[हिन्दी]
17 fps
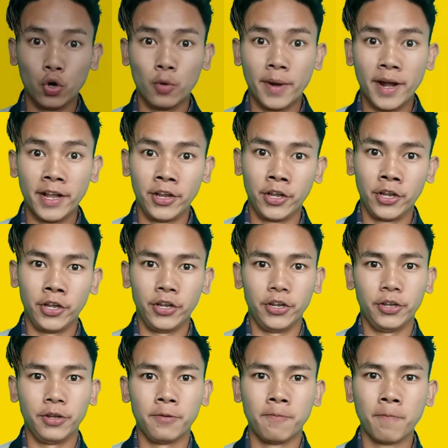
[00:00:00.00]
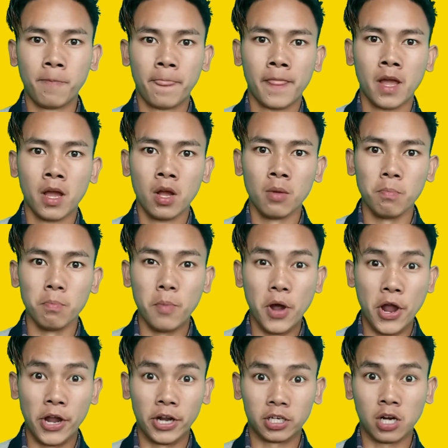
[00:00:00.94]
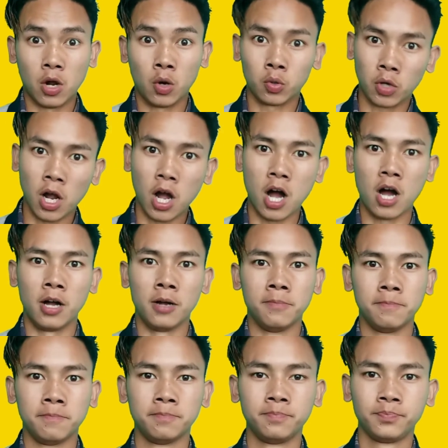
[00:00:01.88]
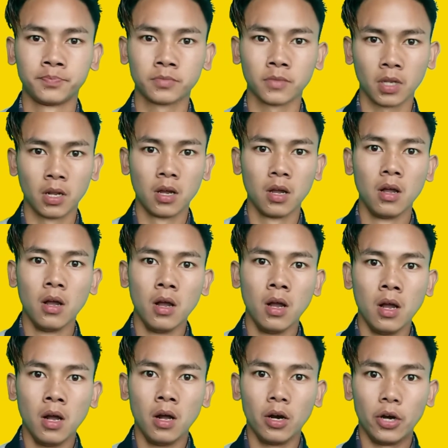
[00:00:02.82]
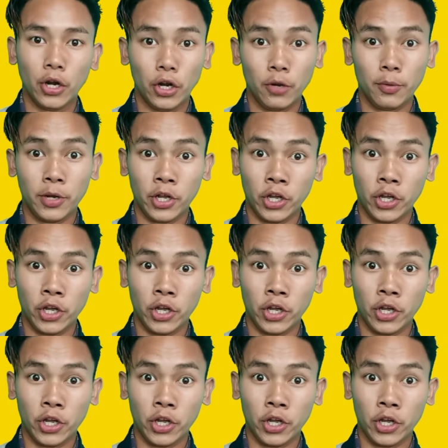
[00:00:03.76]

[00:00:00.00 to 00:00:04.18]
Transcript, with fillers: ओ भाई मैं गाऊंगा अरे